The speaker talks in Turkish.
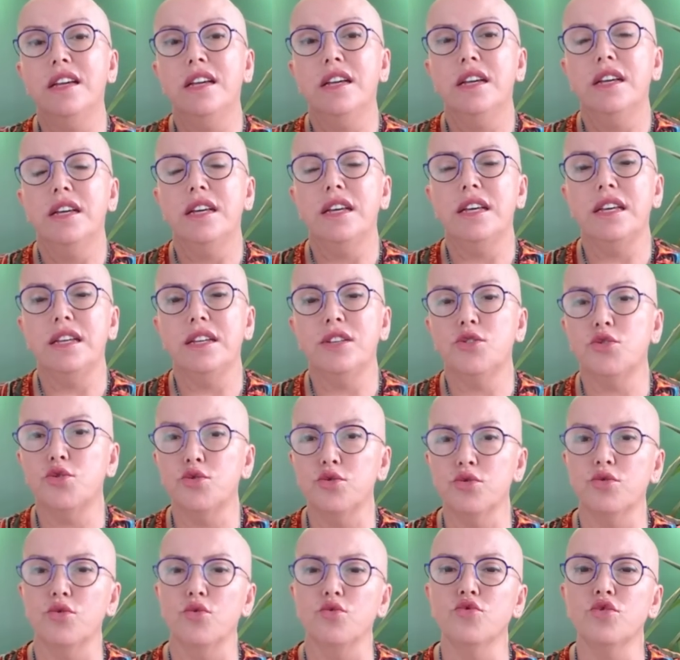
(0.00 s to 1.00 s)
e,
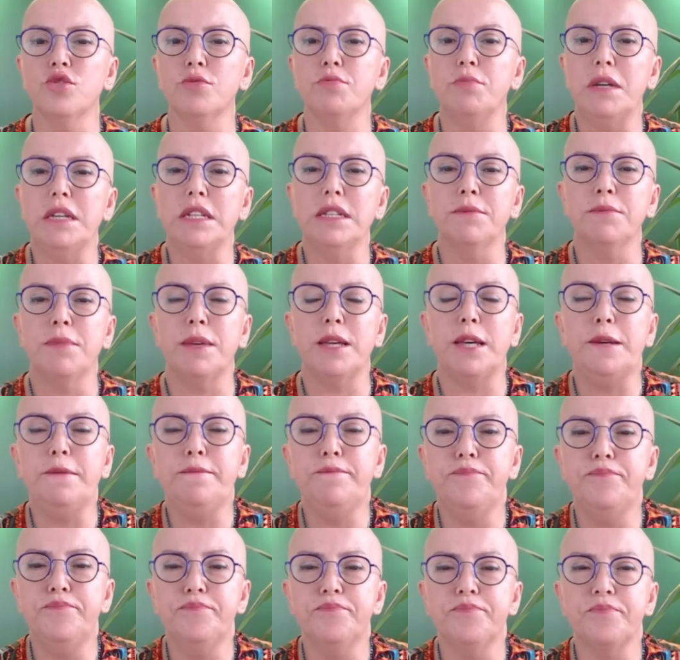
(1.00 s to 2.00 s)
şunu da unutmayalım ki
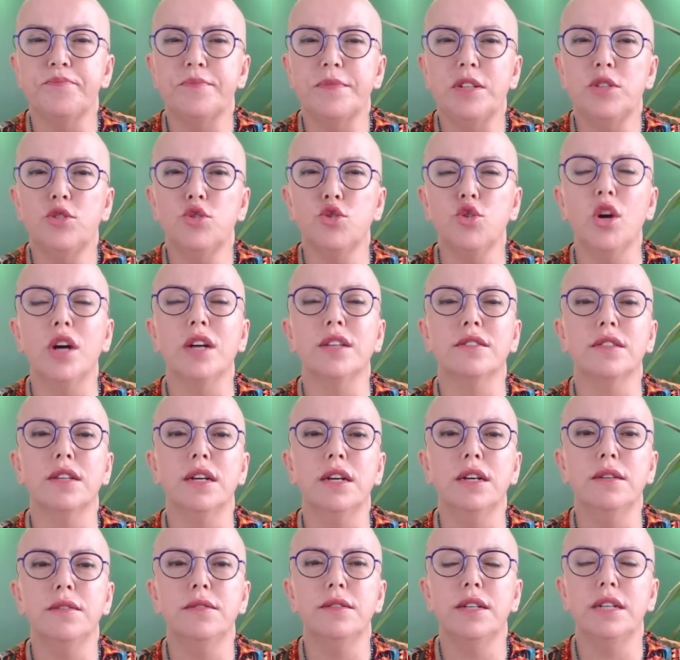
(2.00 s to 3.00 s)
şu
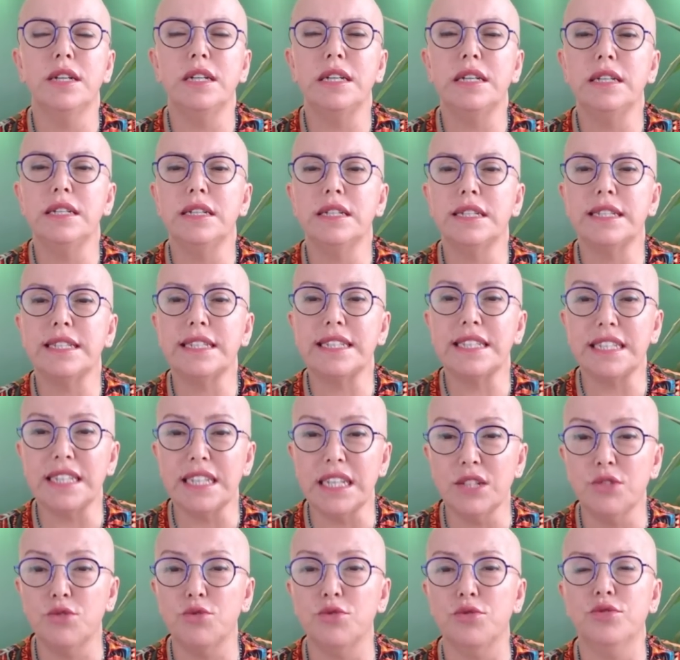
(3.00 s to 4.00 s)
anda e,
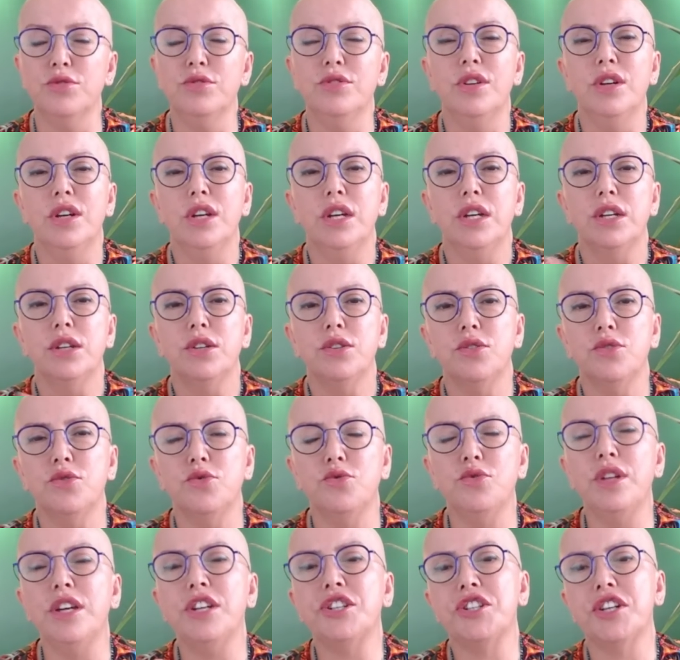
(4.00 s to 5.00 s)
Satürn e,
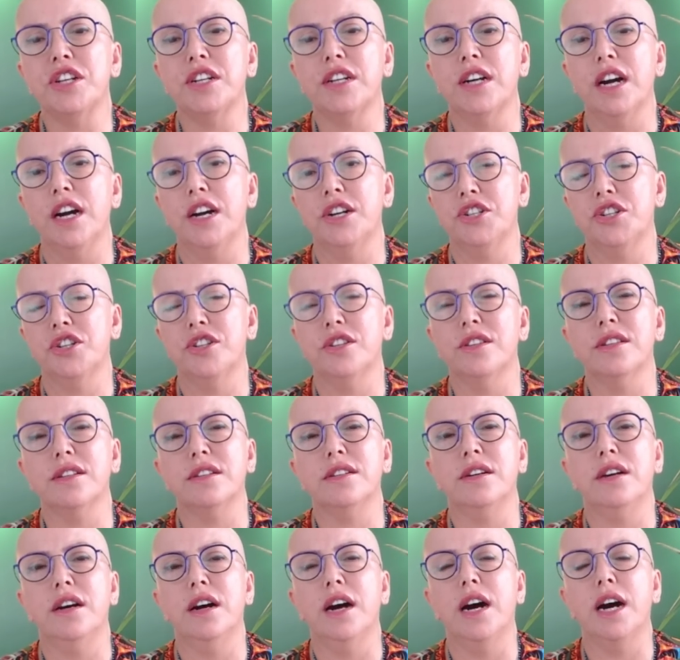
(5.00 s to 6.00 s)
Güneşle karşıtlık
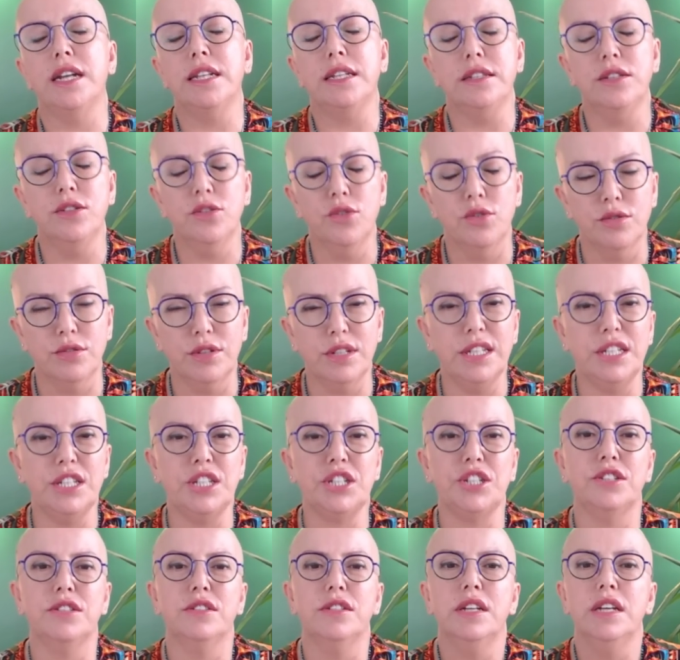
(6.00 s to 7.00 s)
halinde olduğu
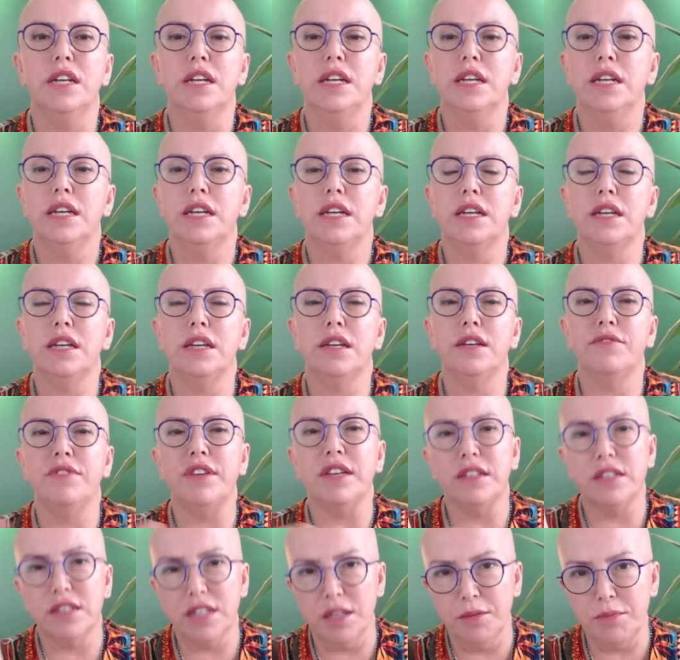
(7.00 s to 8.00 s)
için e,
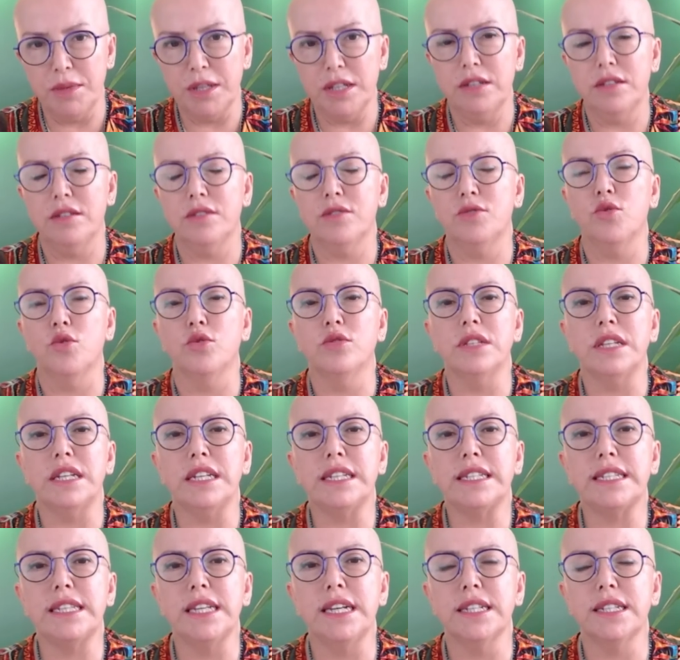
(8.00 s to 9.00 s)
ve tabi e, dolunay
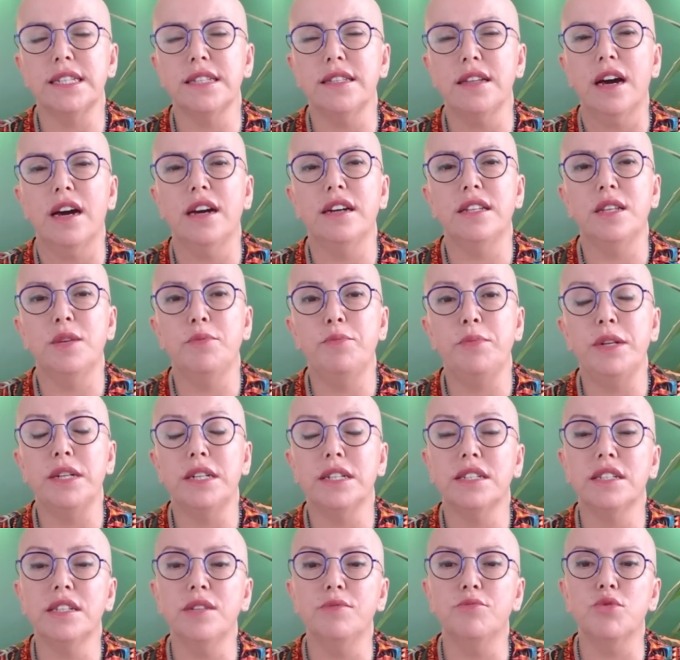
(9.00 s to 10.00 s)
esnasında ay
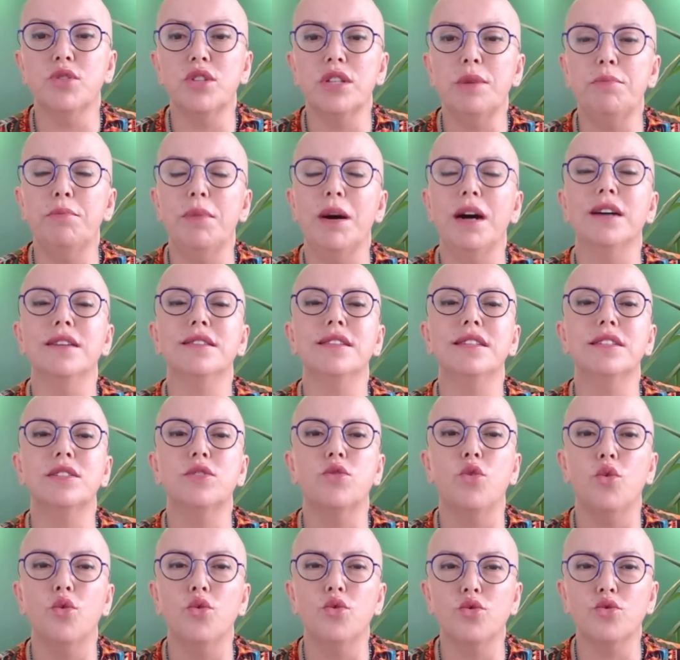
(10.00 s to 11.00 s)
birlikte burada bazı
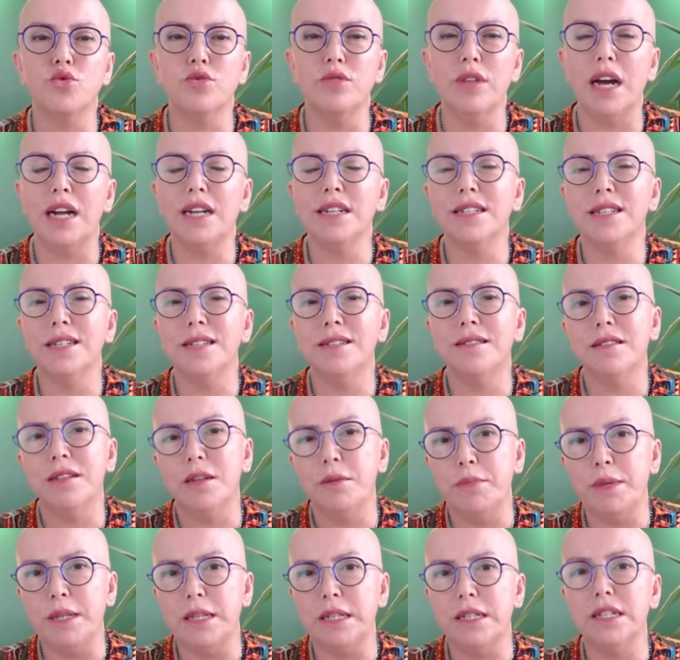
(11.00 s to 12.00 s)
zorluklar
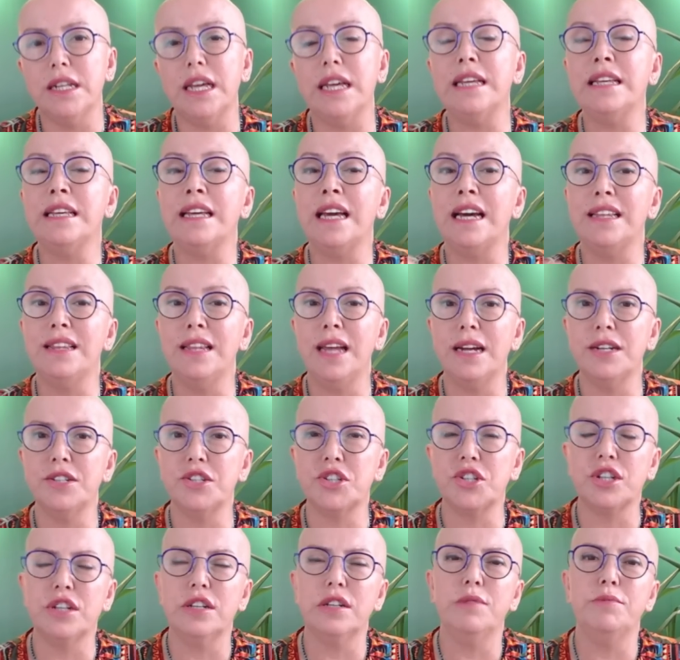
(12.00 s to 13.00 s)
getirebilir, engeller
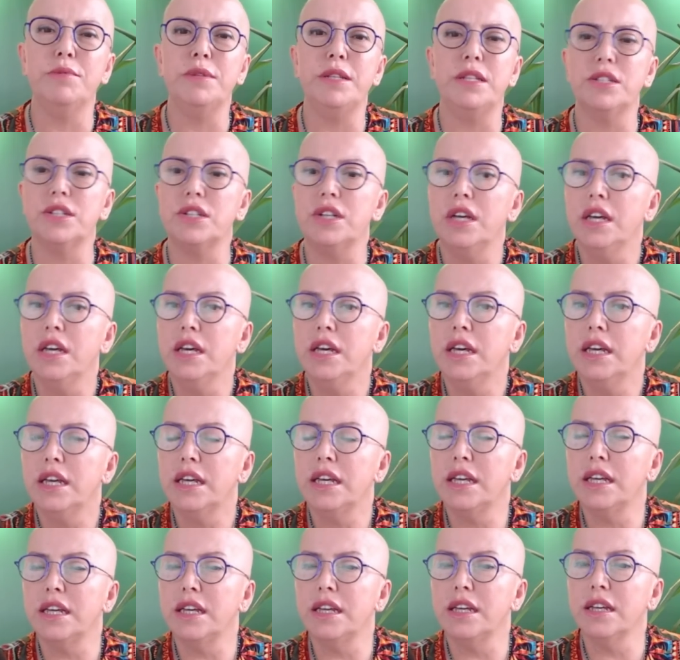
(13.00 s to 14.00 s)
çıkarabilir
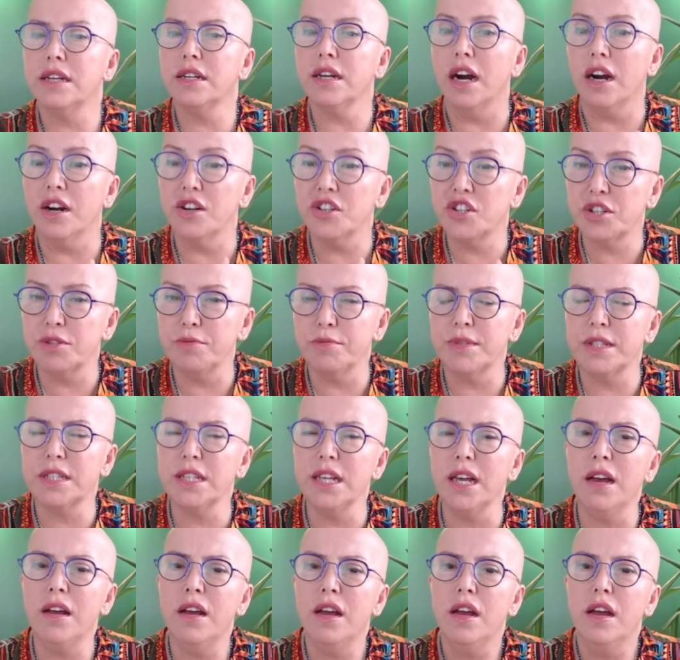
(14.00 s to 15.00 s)
e,
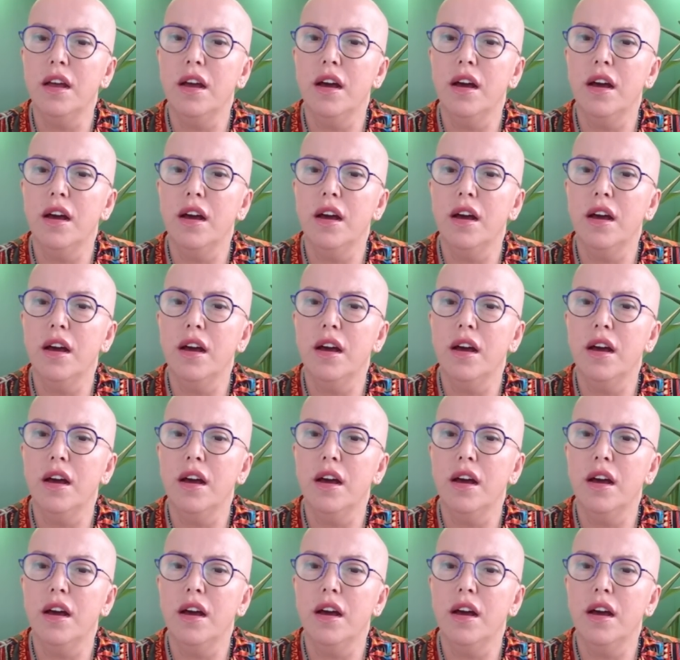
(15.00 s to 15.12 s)
karşımıza.